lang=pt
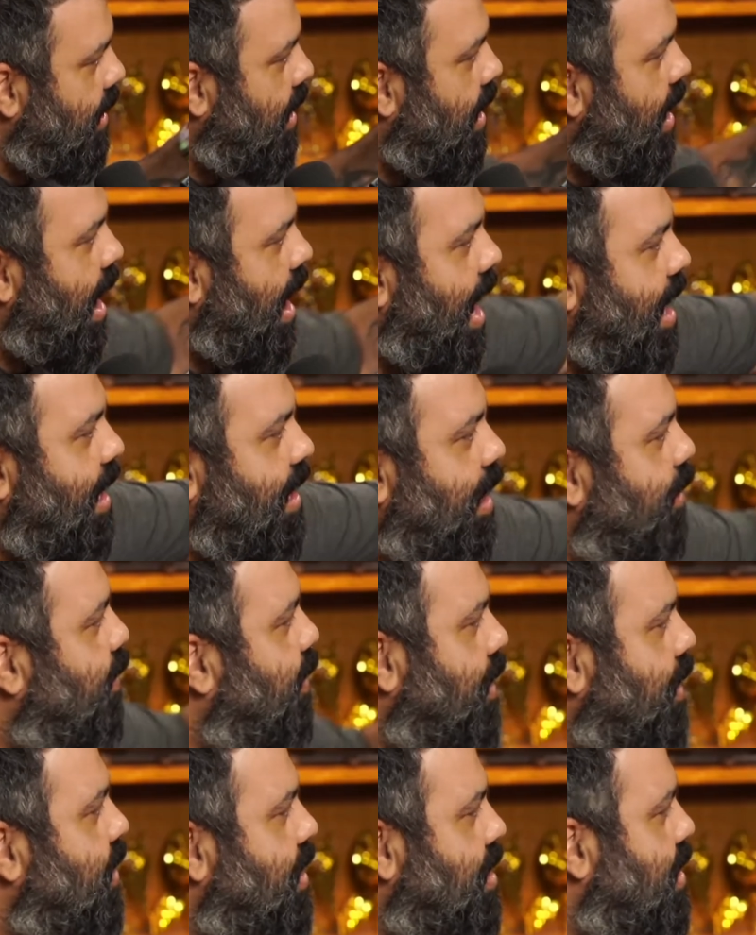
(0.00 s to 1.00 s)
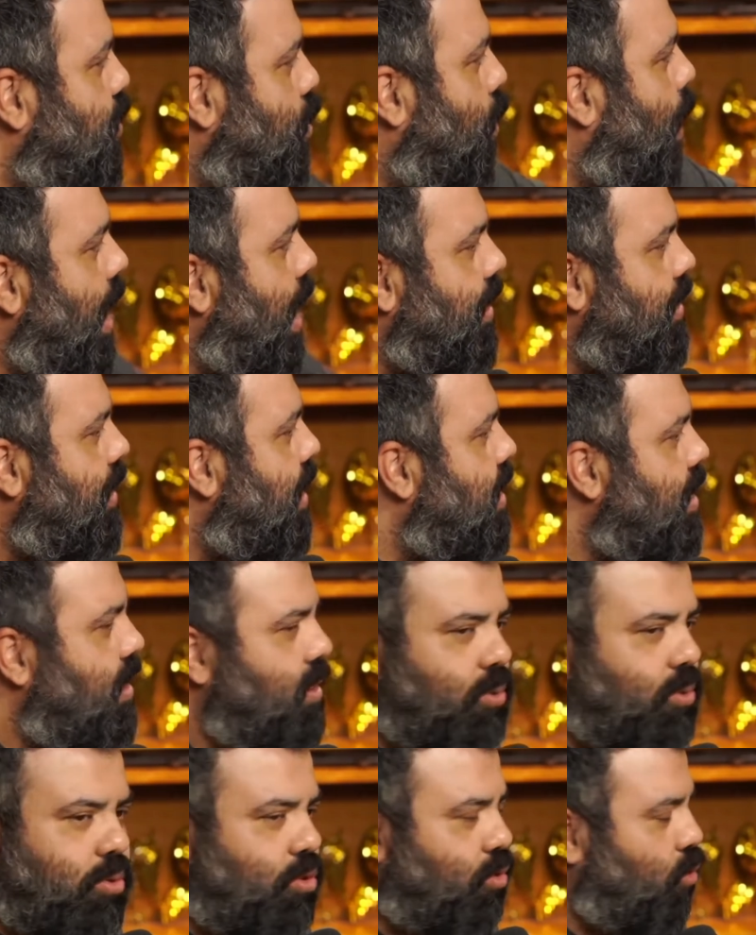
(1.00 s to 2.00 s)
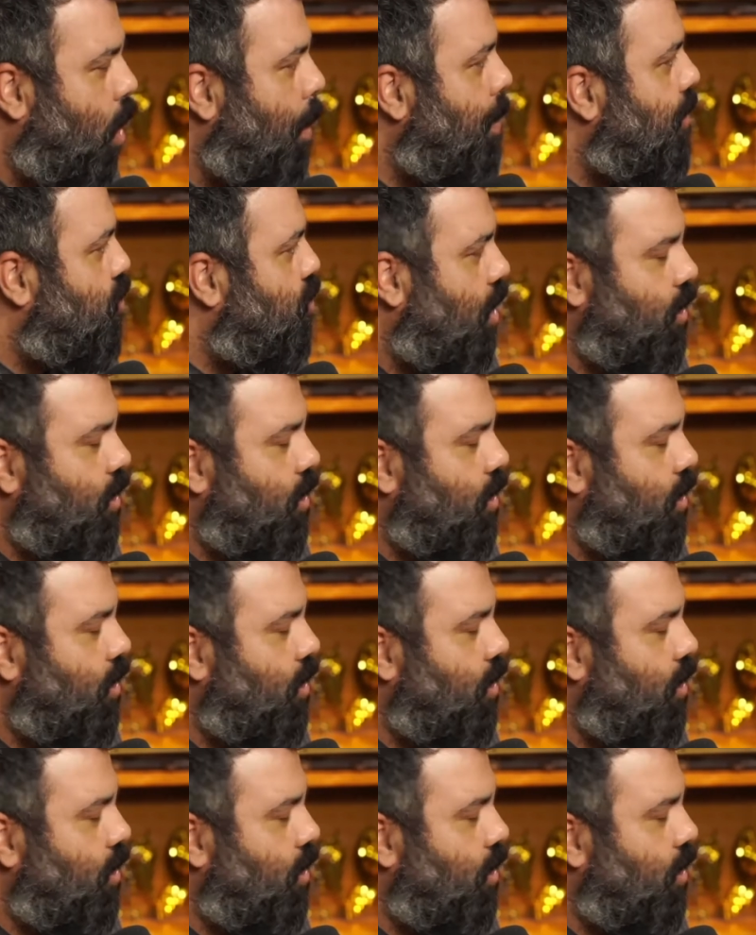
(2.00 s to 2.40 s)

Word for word: Ali na frente é 50 não, e tu é descobre é armadilha, só no